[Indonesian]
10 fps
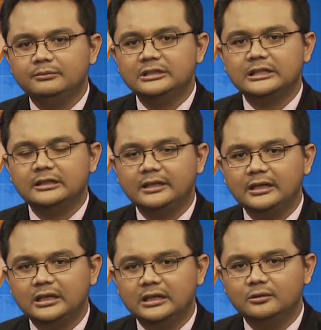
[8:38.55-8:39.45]

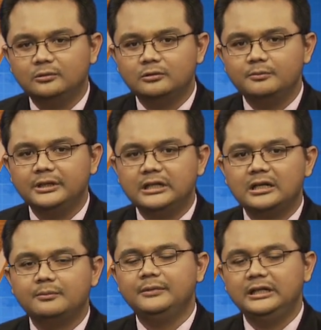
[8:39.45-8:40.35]
misalnya hukum
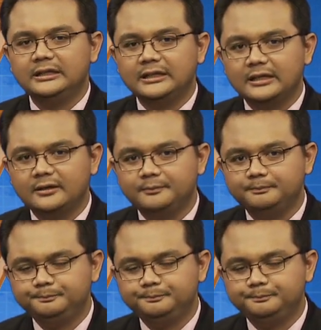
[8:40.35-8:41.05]
pidana militer.